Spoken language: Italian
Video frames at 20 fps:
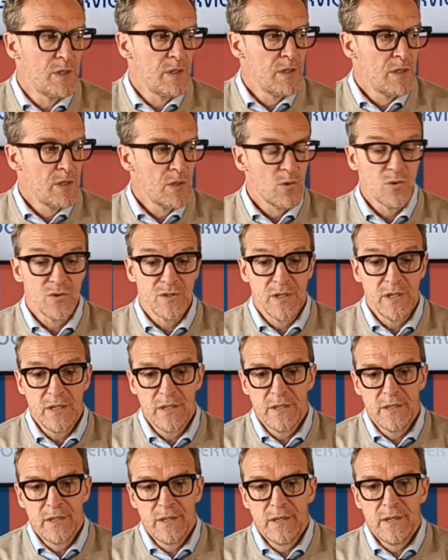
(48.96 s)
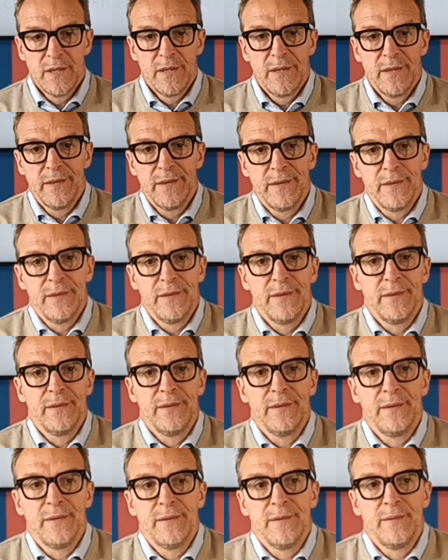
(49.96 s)
così,
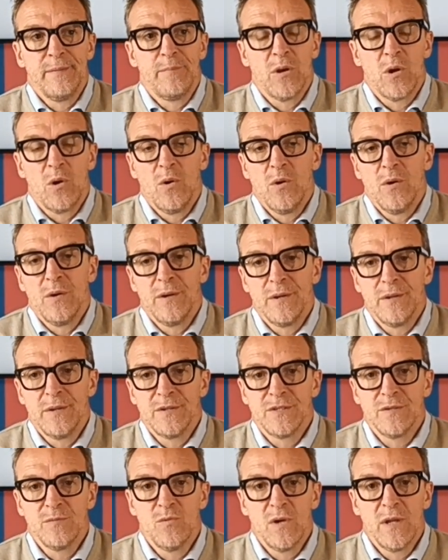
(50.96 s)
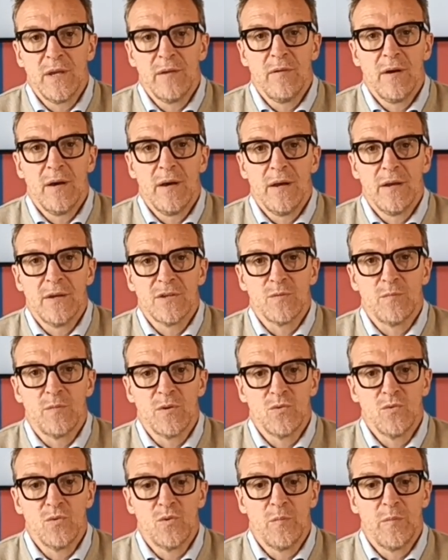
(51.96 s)
e, però eh, ci voleva
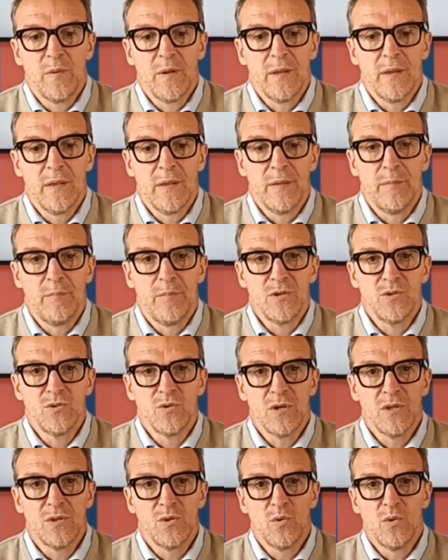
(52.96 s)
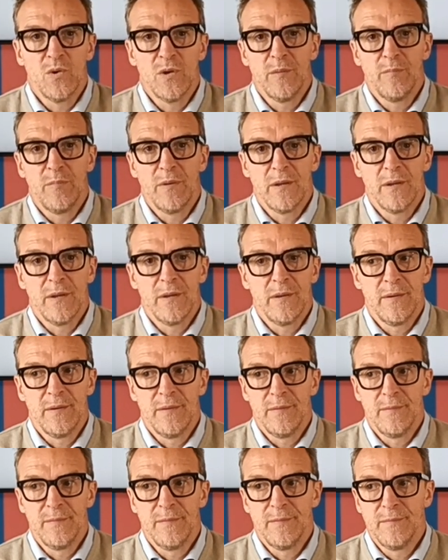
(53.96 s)
soprattutto per, per i giocatori,
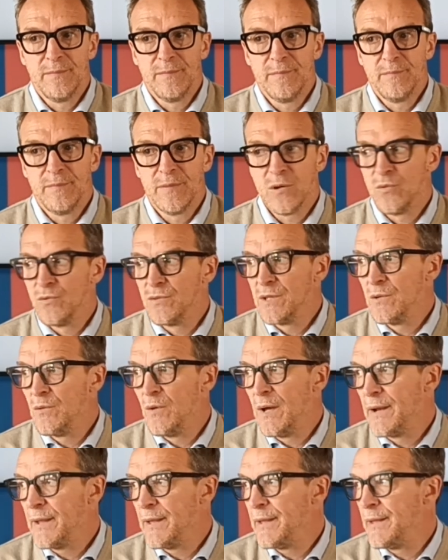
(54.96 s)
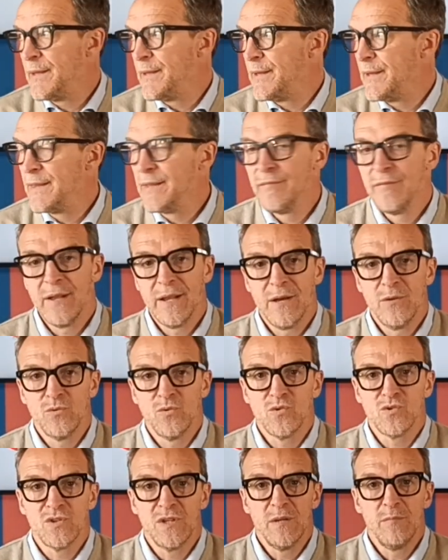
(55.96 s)
per, per, continuare ad avere
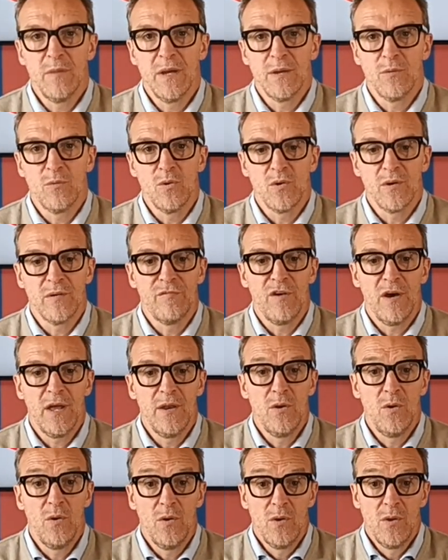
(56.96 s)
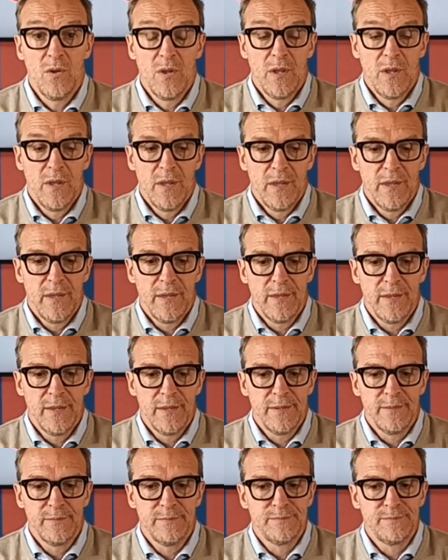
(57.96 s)
autostima in quello che fanno,
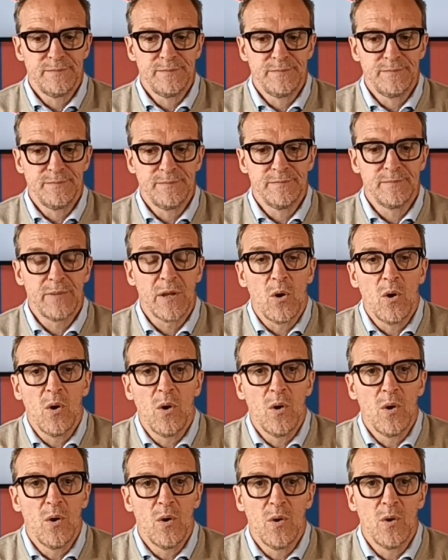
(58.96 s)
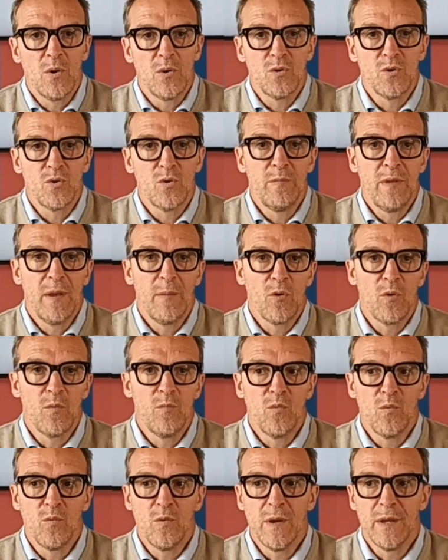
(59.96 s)
e, ehm, però non dobbiamo
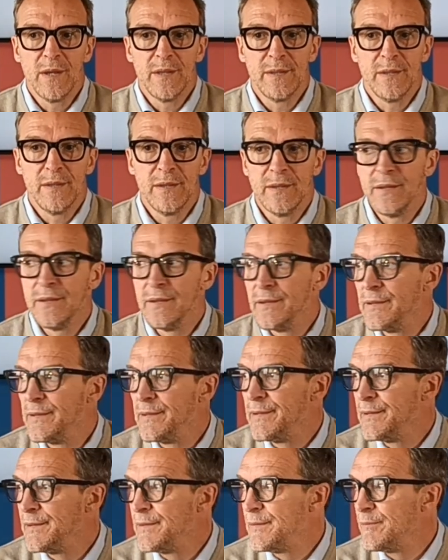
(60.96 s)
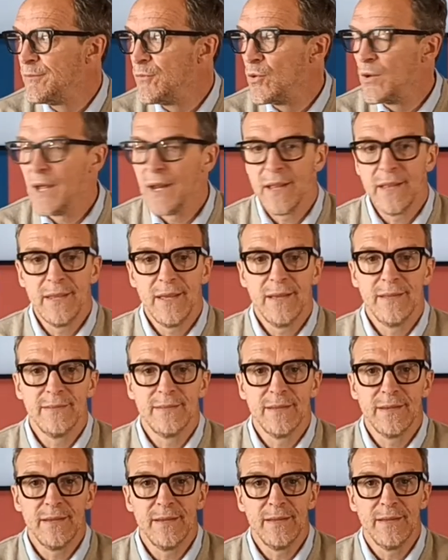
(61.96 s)
comunque eh, mollare
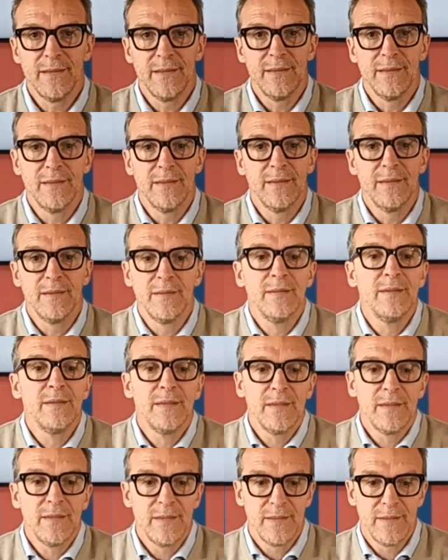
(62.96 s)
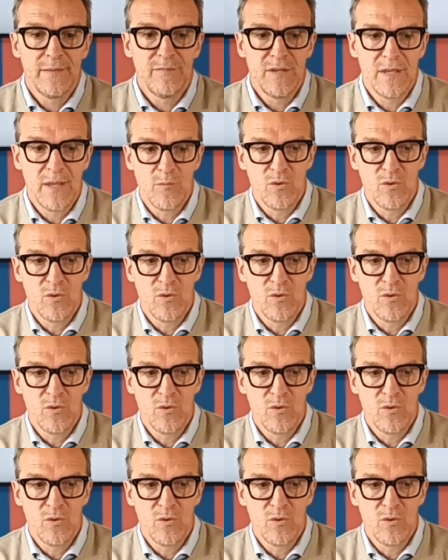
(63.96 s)
niente, e, e veniamo da